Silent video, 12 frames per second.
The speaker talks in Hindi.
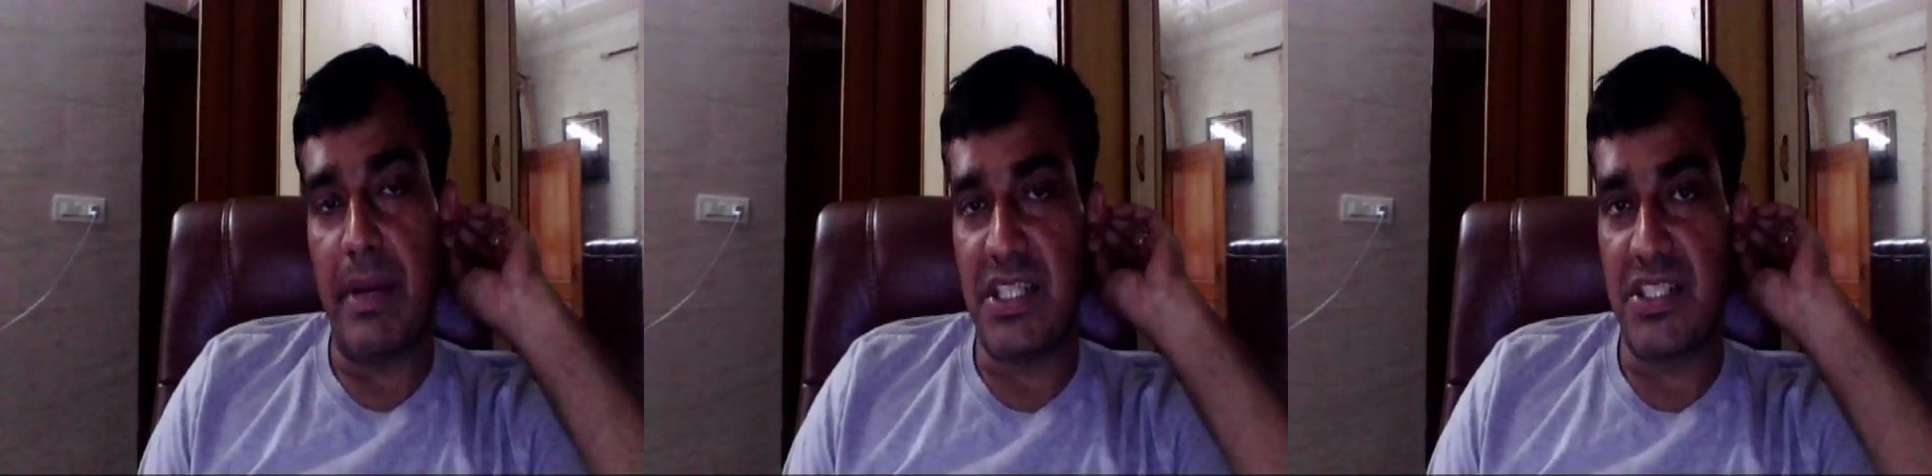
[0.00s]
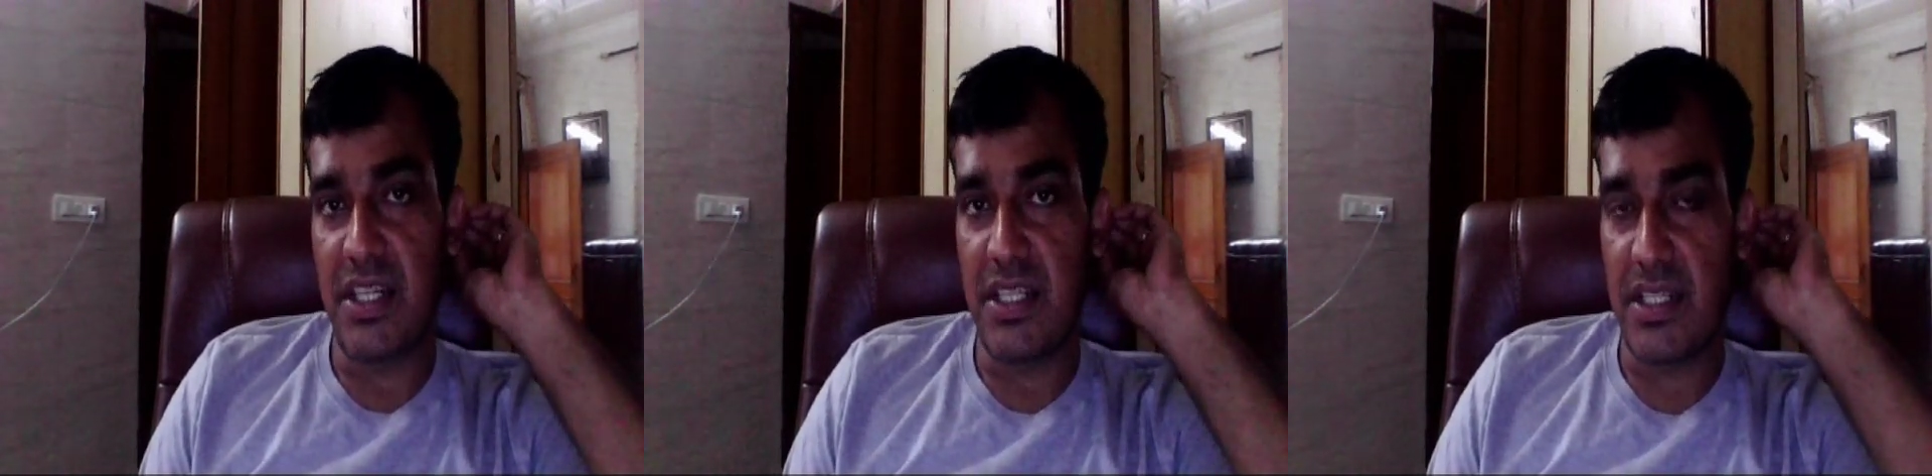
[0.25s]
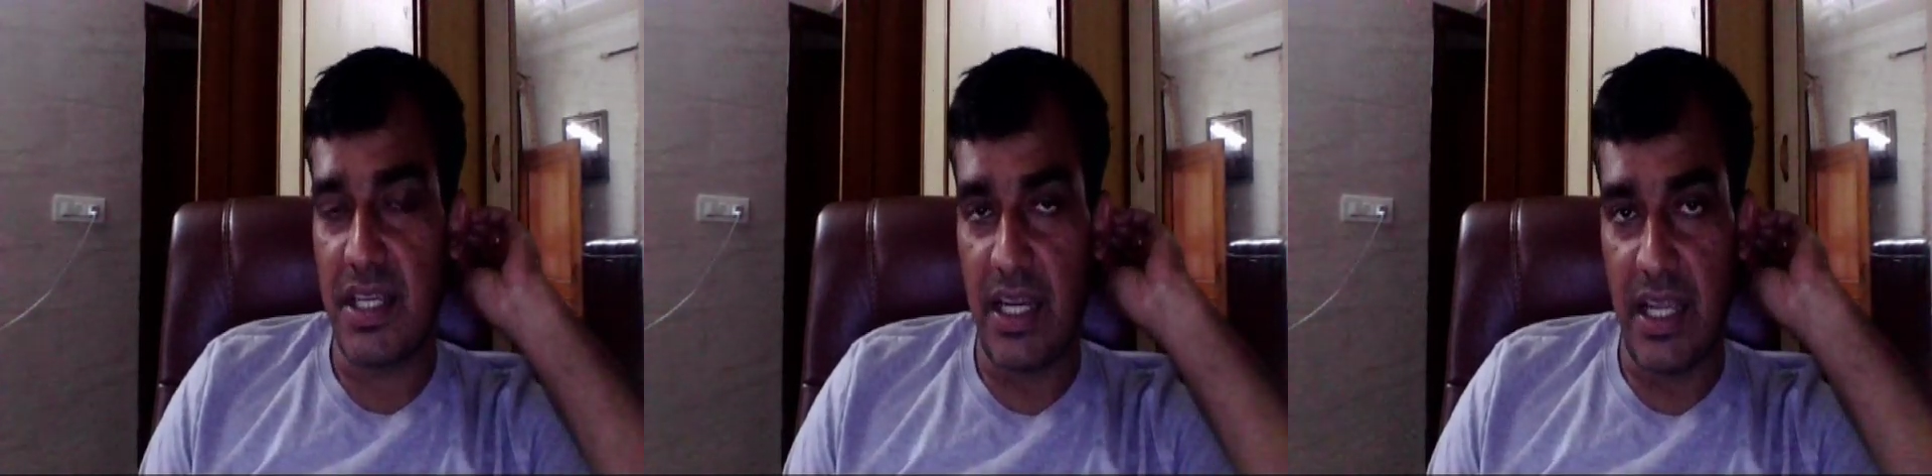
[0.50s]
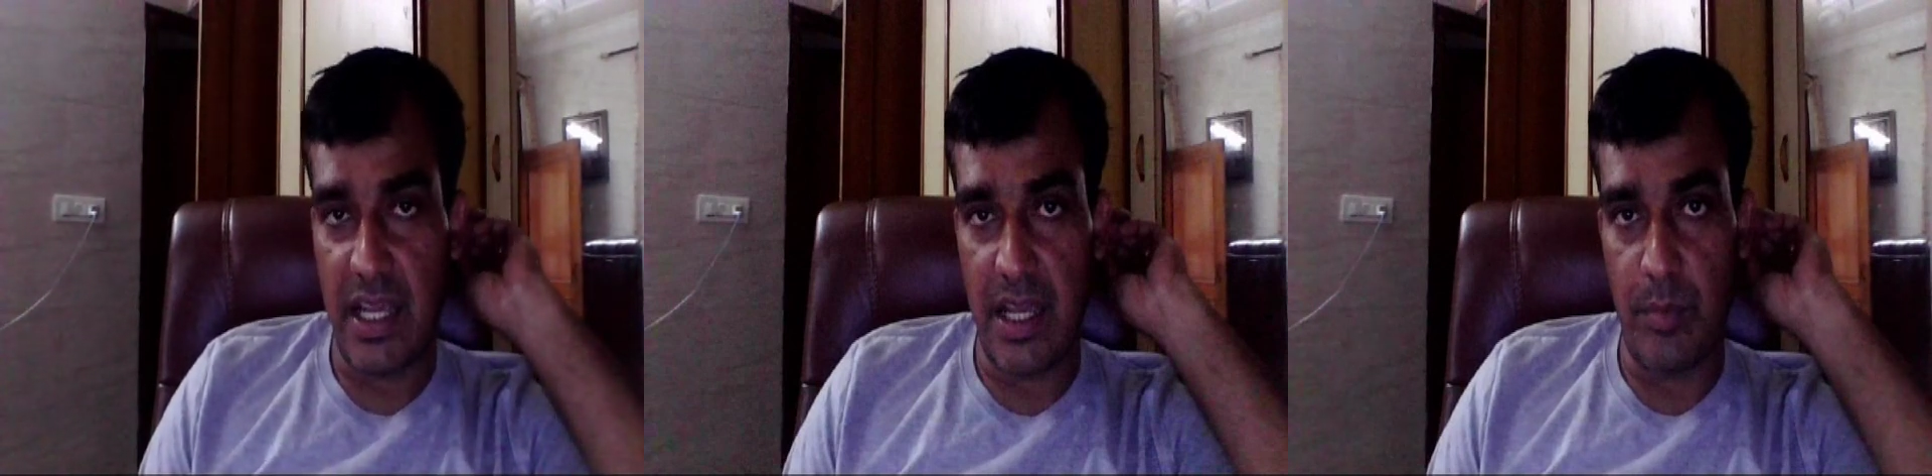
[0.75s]
पेंशनर्स के
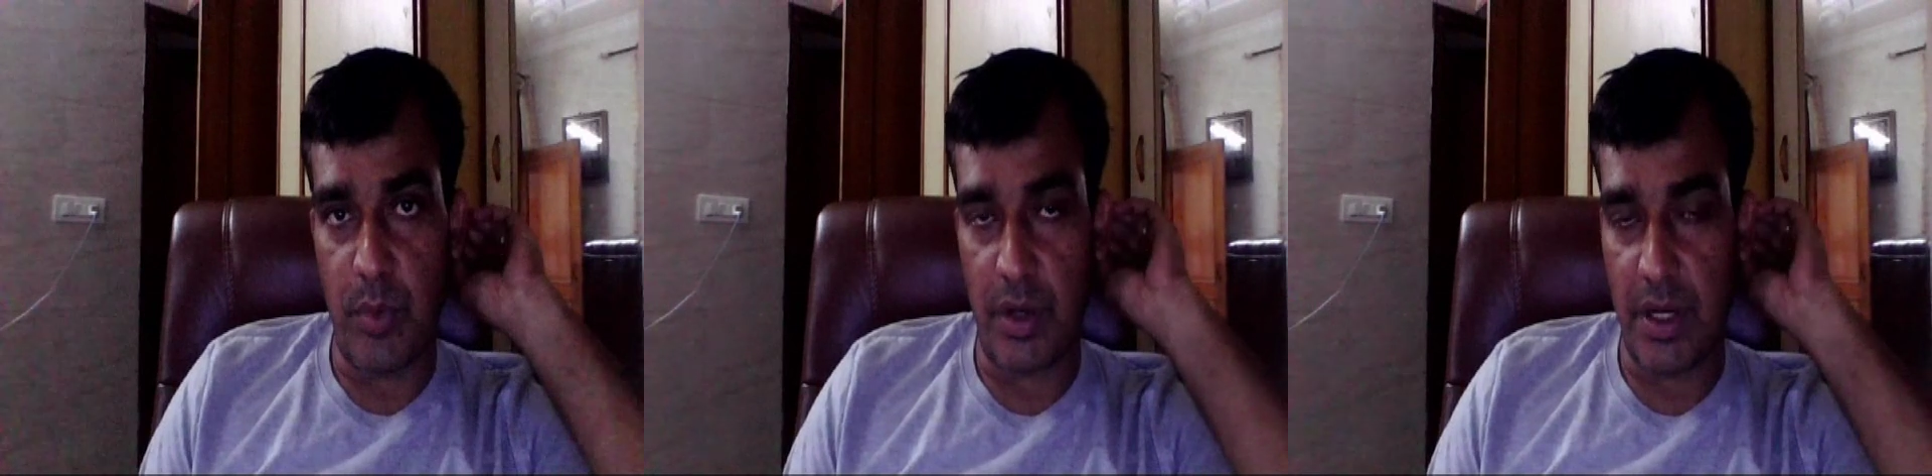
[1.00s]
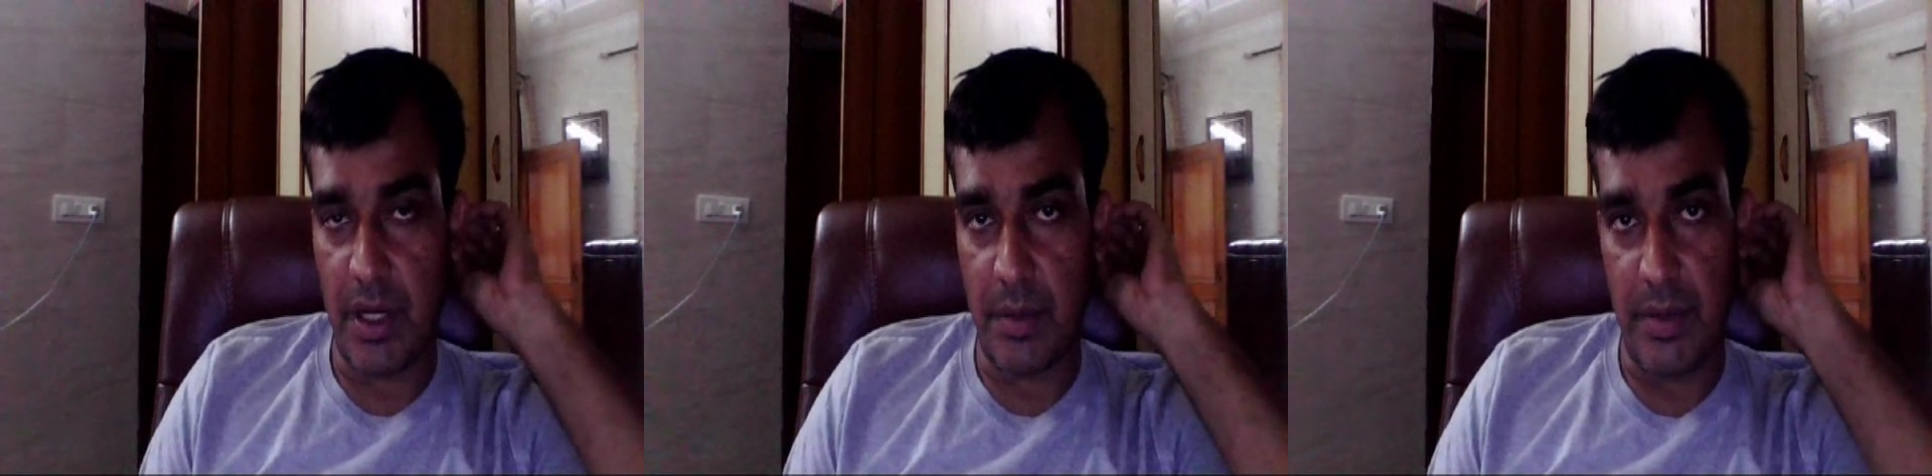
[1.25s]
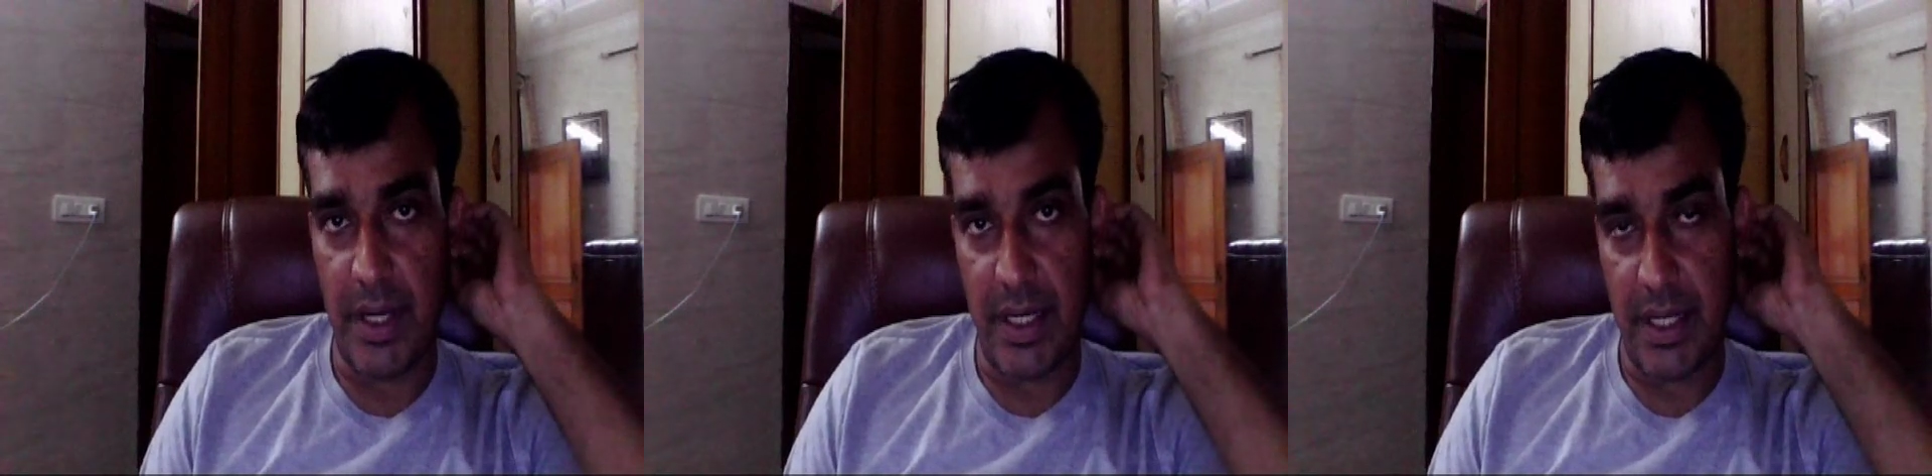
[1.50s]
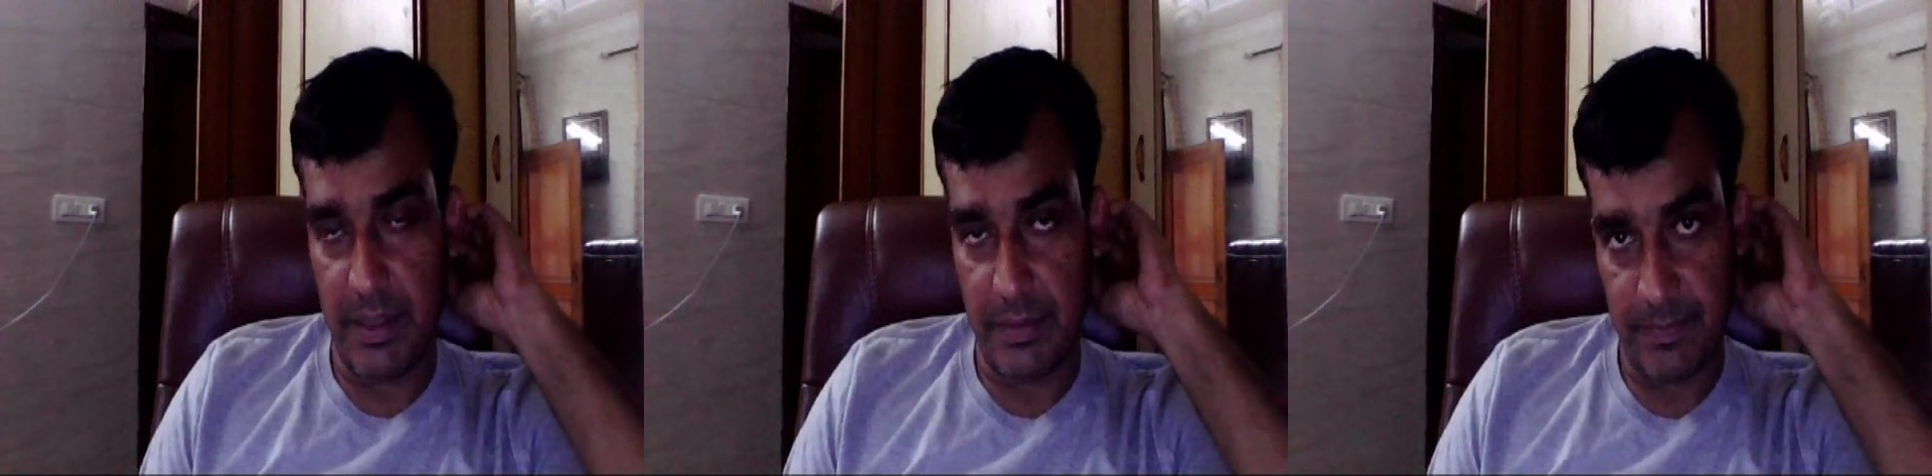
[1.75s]
लिए ये इम्पोर्टेंट
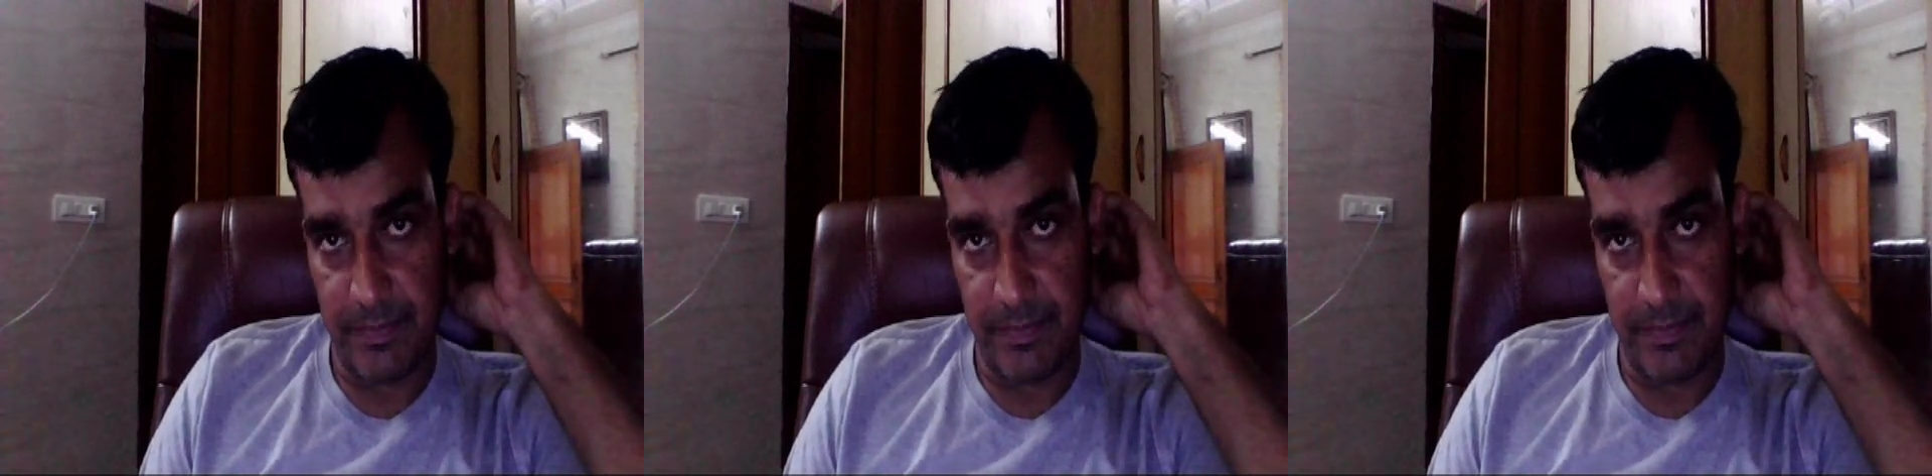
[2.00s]
अपडेट है